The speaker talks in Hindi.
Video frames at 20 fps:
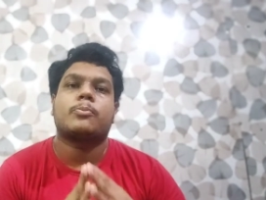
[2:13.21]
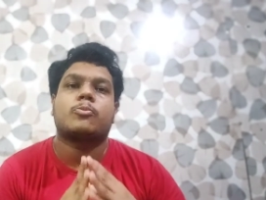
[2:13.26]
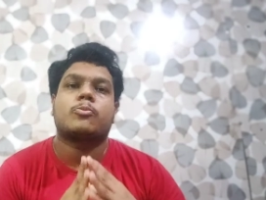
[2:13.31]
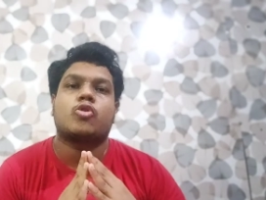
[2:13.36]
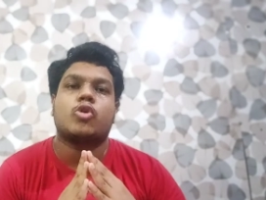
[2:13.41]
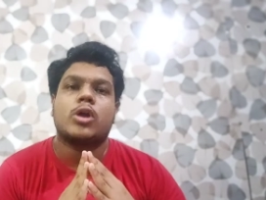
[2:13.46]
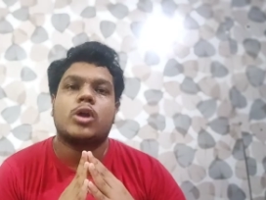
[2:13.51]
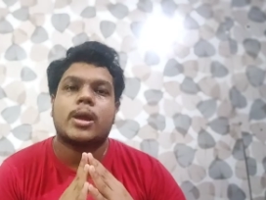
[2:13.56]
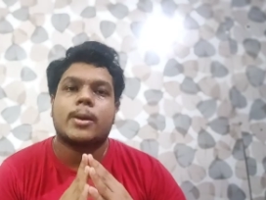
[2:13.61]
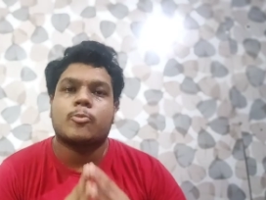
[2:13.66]

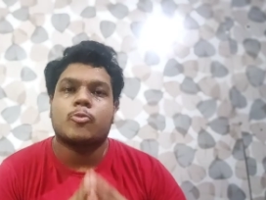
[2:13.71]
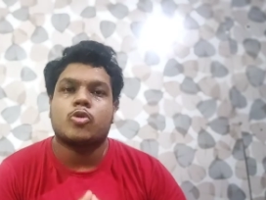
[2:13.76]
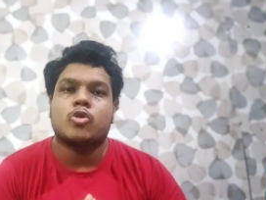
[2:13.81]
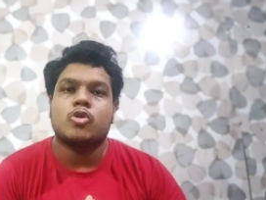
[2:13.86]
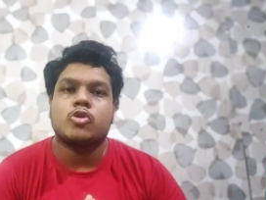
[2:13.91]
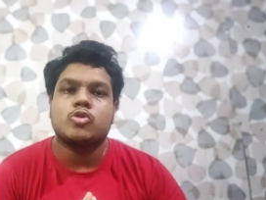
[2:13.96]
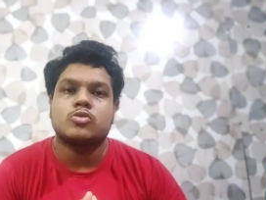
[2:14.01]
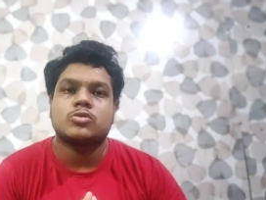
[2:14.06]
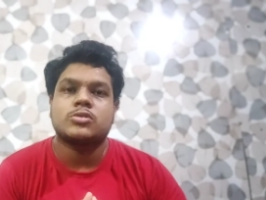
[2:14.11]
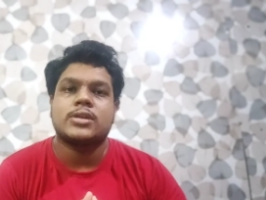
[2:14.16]
कोई ऐप को
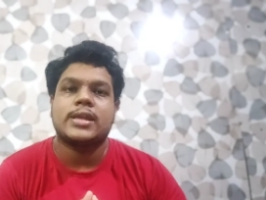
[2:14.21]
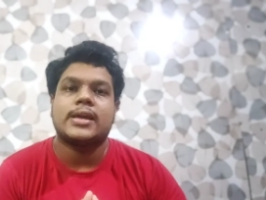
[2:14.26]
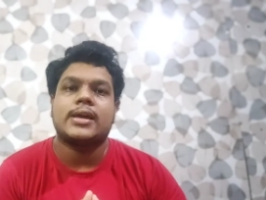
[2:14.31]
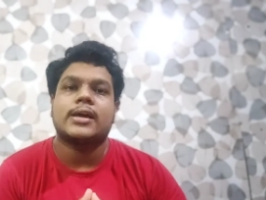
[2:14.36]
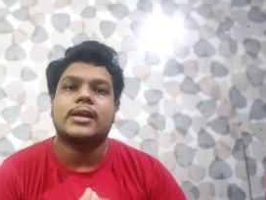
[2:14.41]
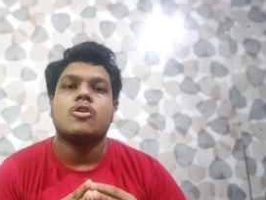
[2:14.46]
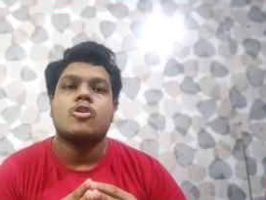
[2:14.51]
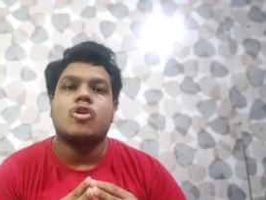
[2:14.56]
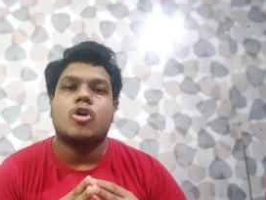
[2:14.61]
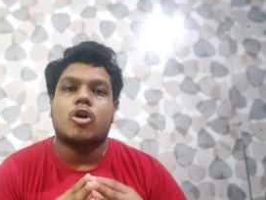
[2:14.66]
यूज़ नहीं कर
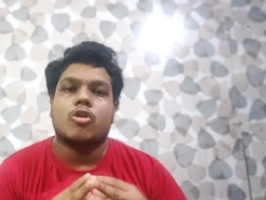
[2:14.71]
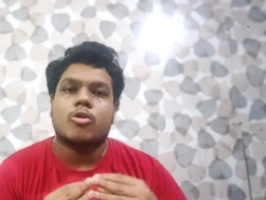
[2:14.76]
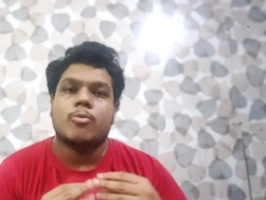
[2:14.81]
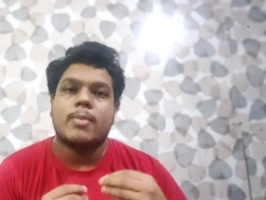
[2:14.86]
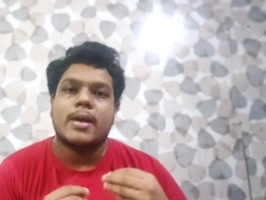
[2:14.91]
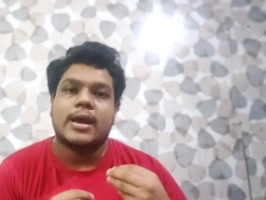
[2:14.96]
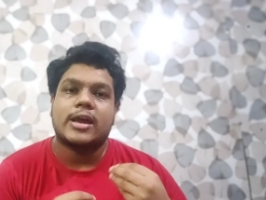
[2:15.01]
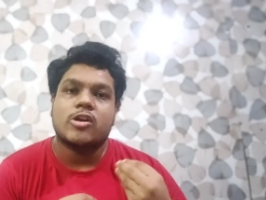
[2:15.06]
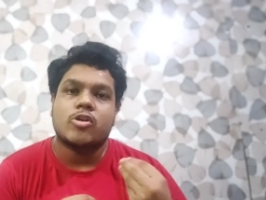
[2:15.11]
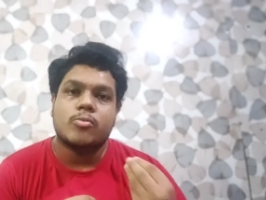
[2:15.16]
रहे और वो
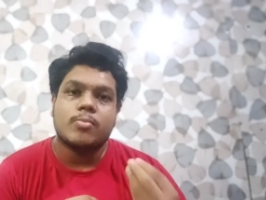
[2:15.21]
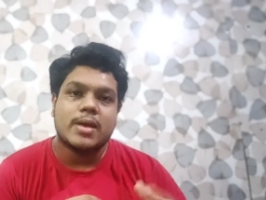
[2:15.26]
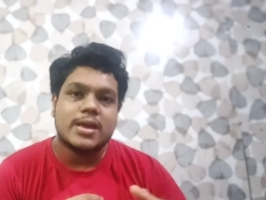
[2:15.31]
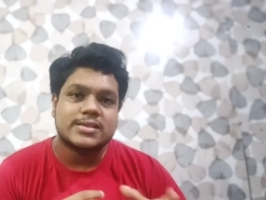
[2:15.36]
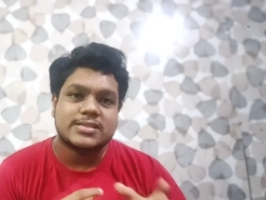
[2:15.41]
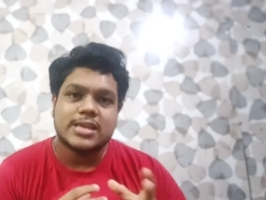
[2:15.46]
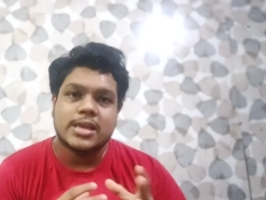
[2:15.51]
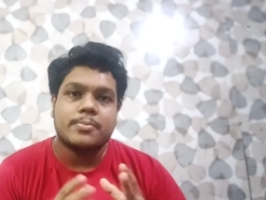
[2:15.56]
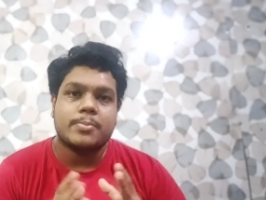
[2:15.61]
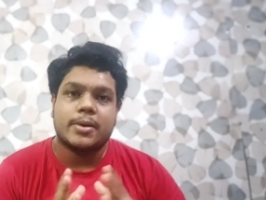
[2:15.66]
बैकग्राउंड में ऐसे
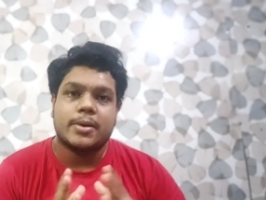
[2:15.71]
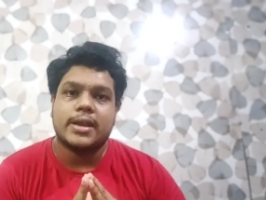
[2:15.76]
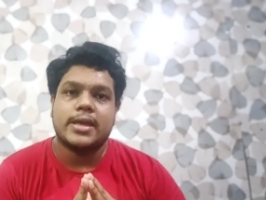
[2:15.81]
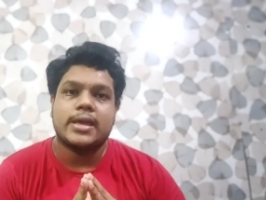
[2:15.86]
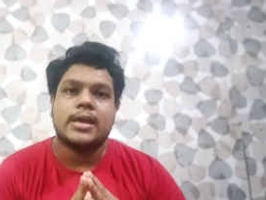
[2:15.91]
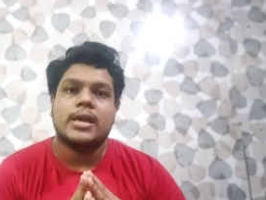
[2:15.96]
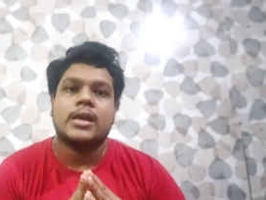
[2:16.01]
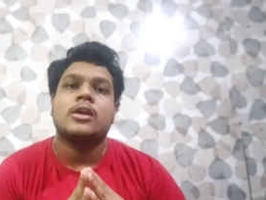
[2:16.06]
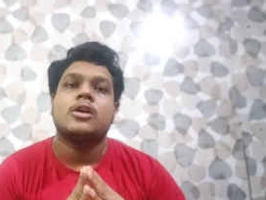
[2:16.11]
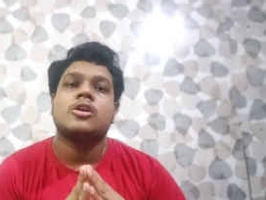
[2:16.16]
ही पड़ी है